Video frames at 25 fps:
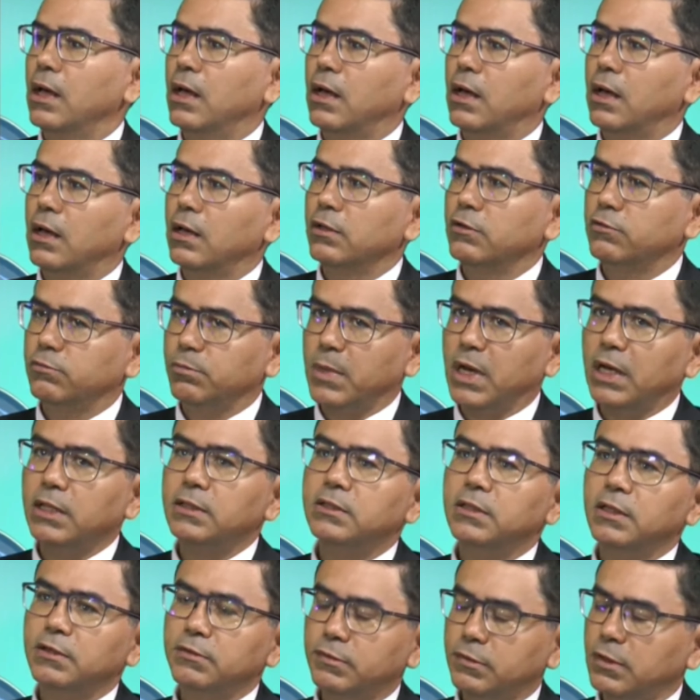a
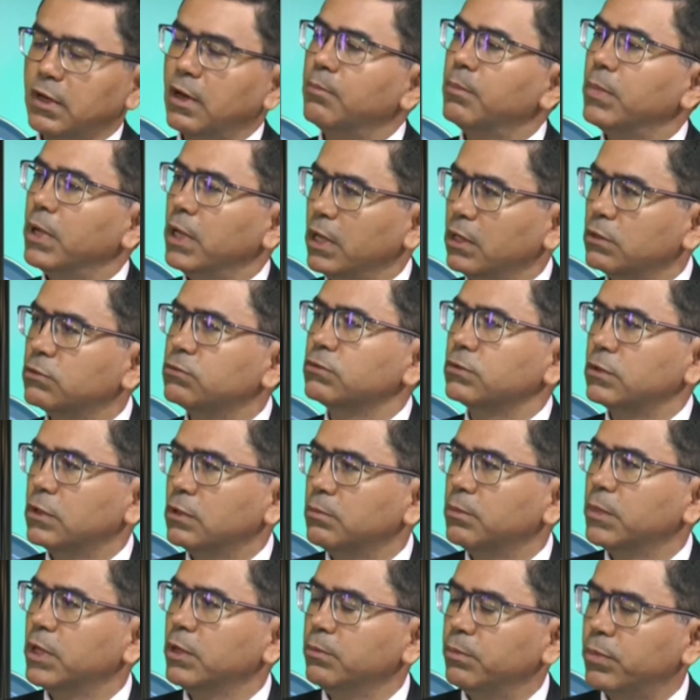Smart tem se aberto
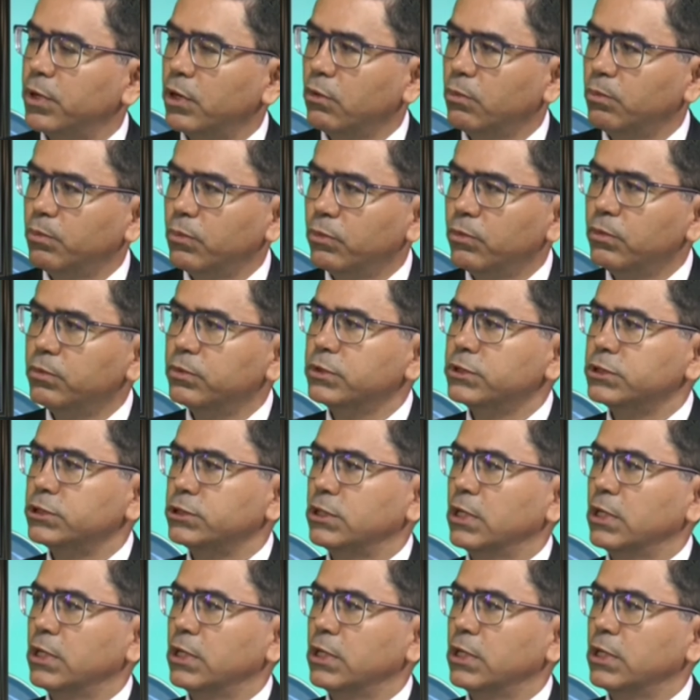também para o público